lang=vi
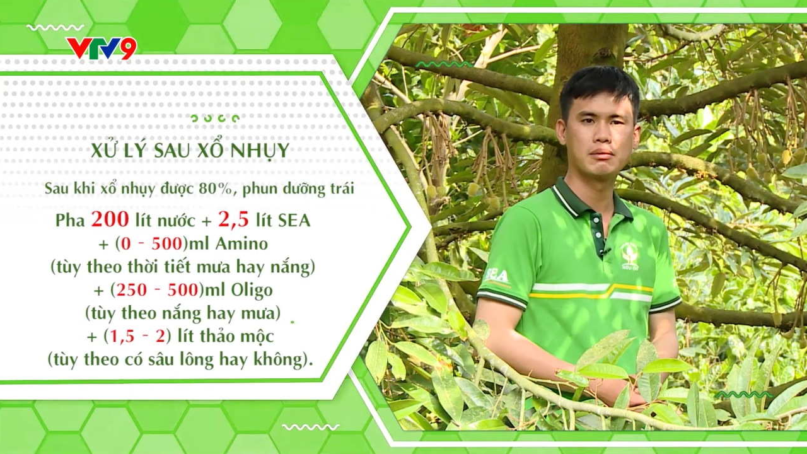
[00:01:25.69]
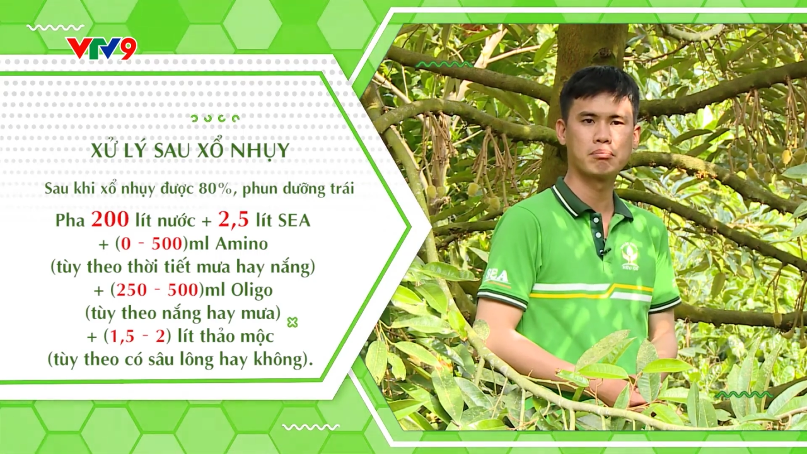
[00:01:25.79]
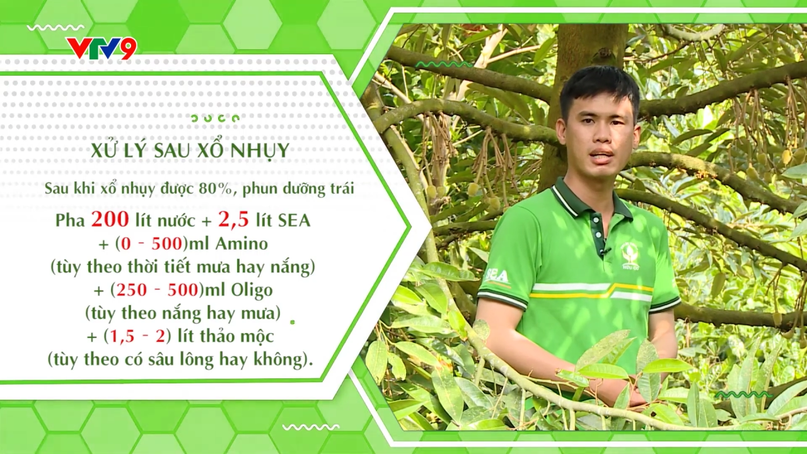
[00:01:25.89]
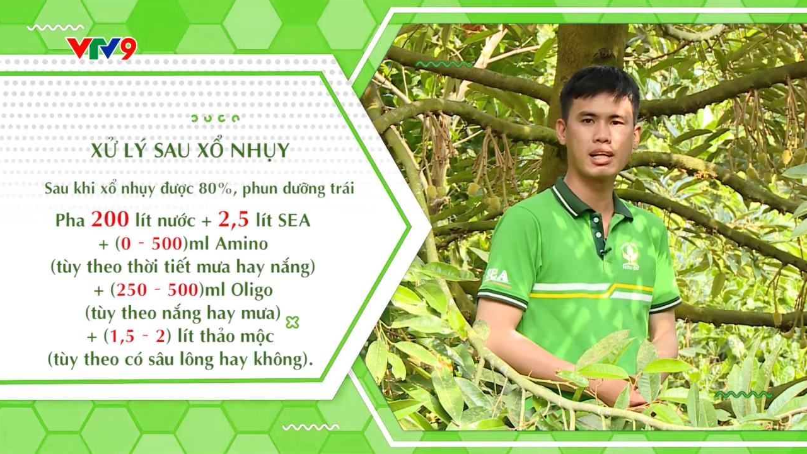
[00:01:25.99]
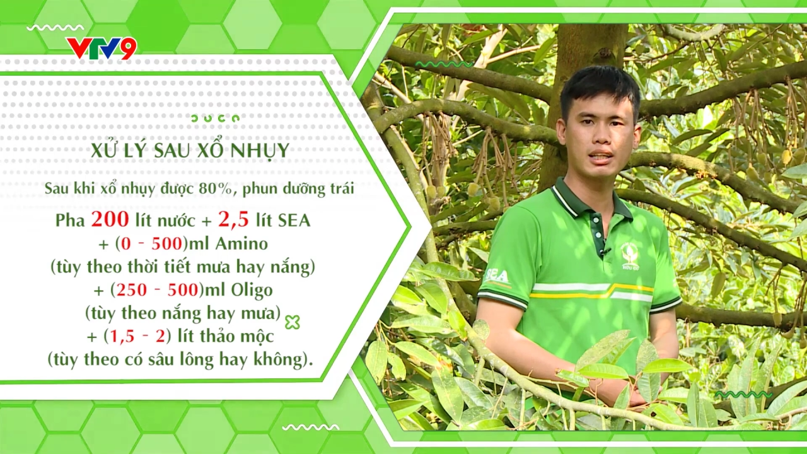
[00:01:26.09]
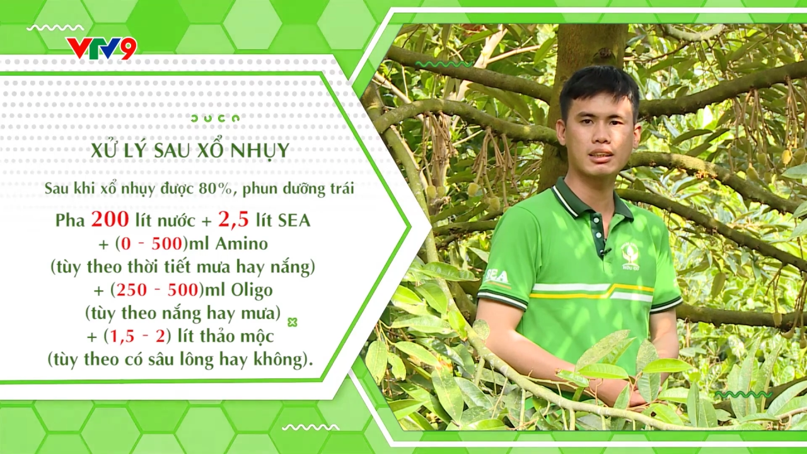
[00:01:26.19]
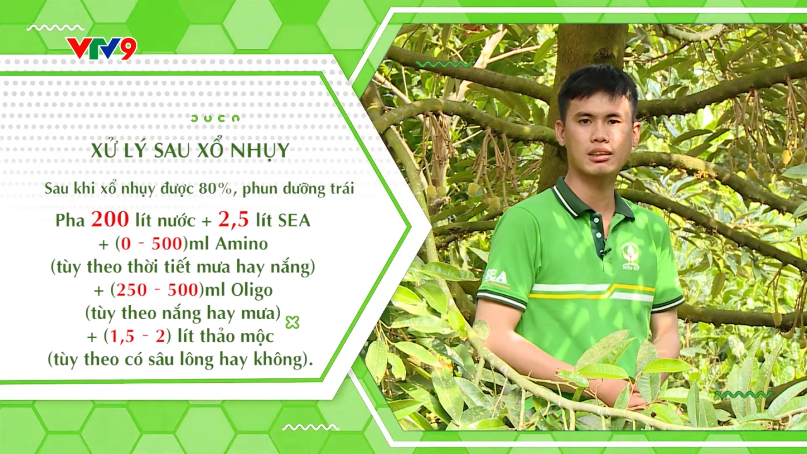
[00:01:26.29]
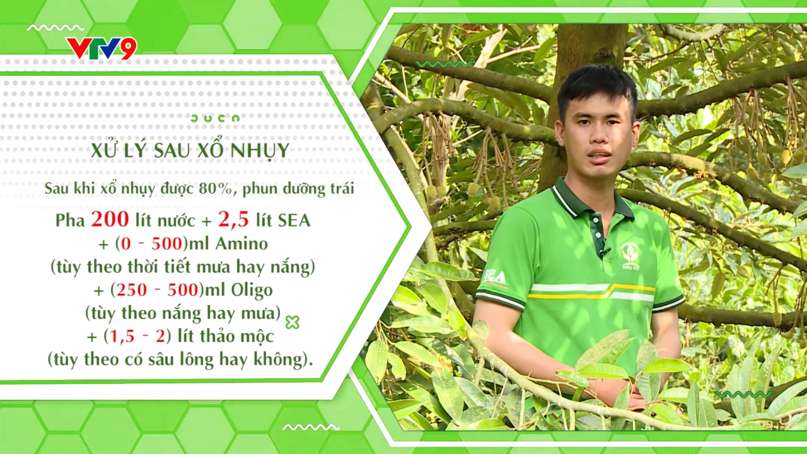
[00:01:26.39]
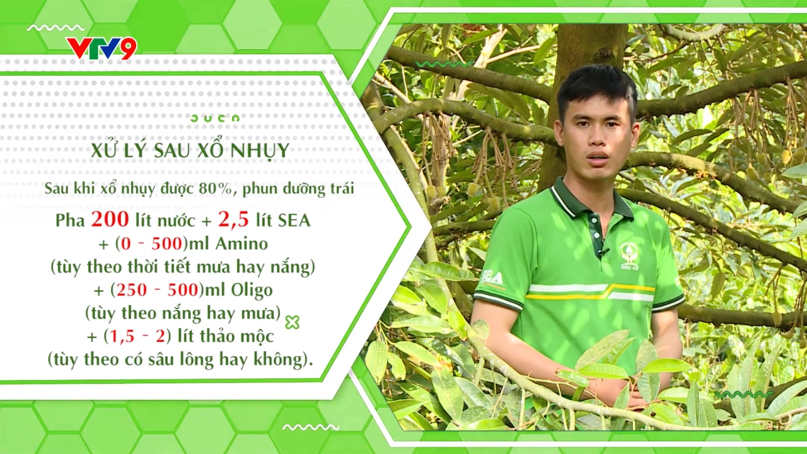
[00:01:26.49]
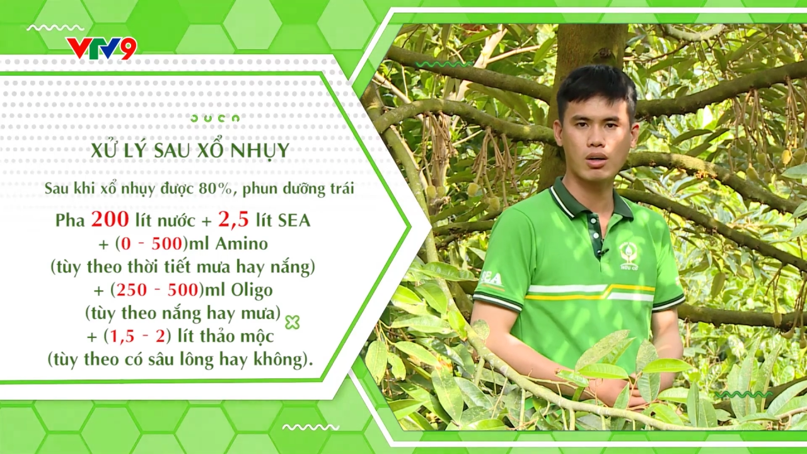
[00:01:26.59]
ml
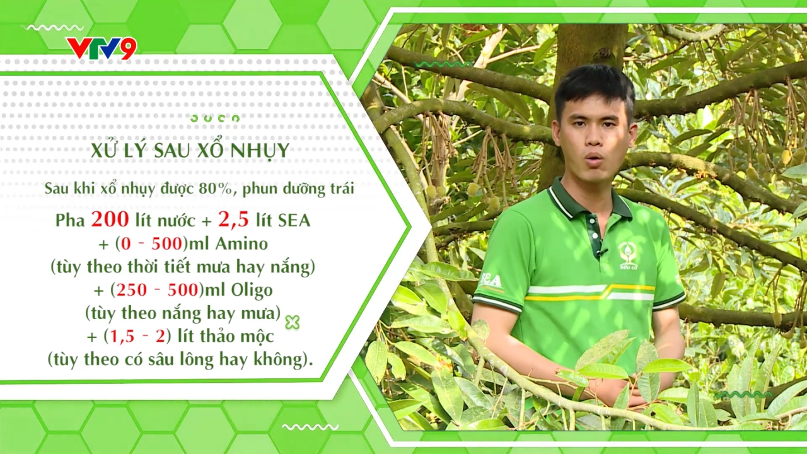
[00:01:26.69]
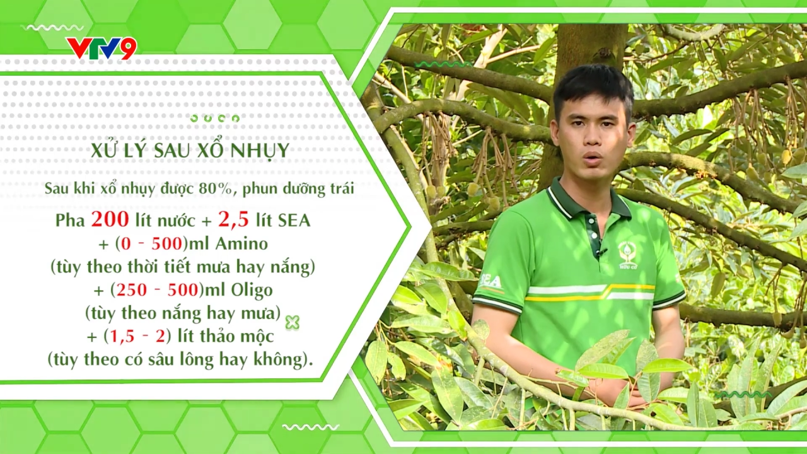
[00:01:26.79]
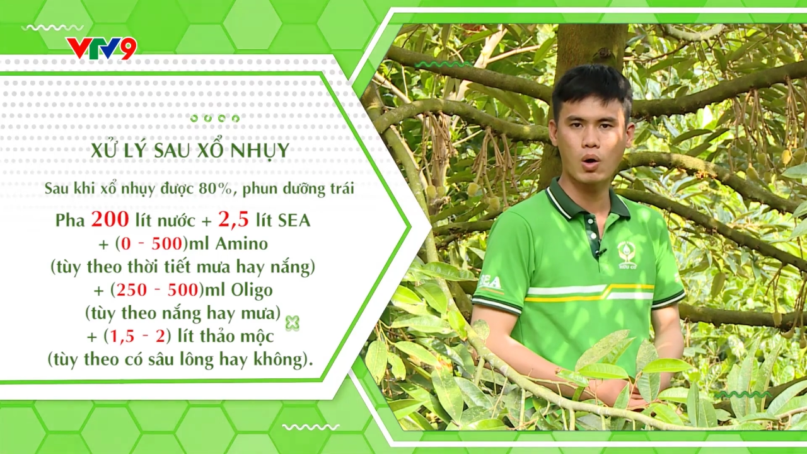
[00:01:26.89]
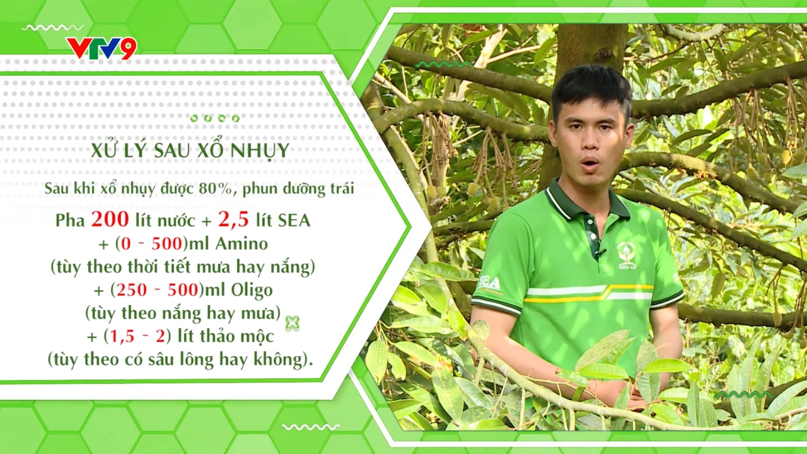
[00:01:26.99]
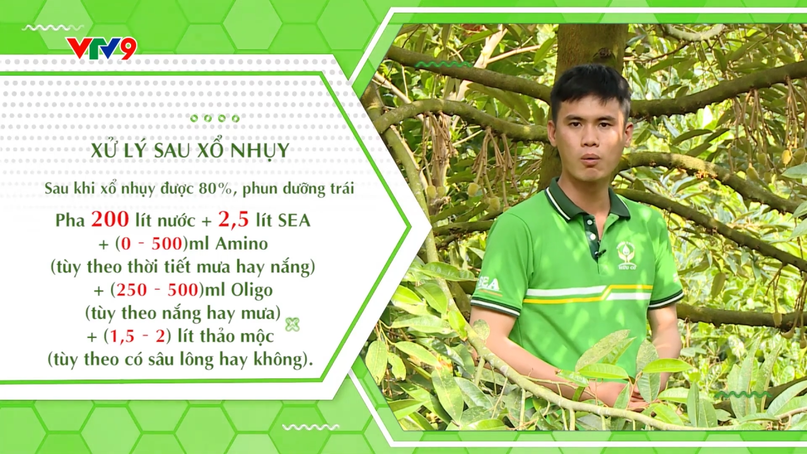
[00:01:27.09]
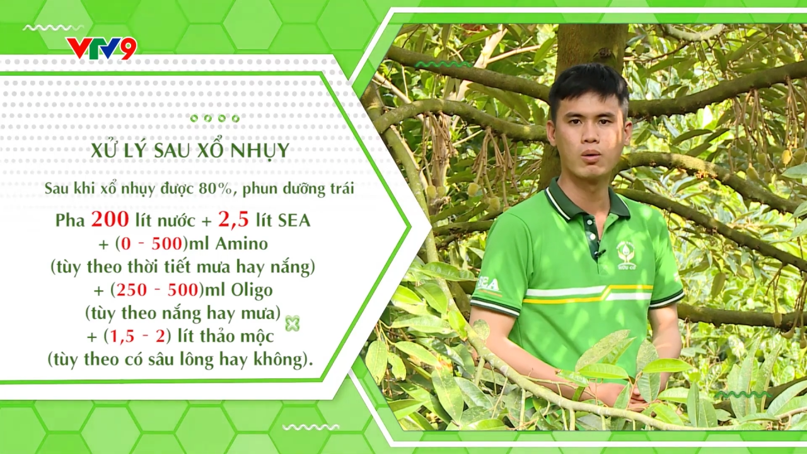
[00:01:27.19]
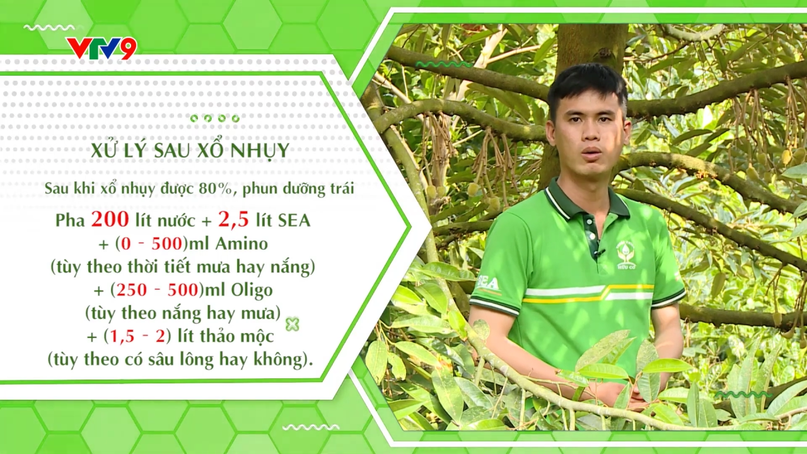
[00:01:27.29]
oligo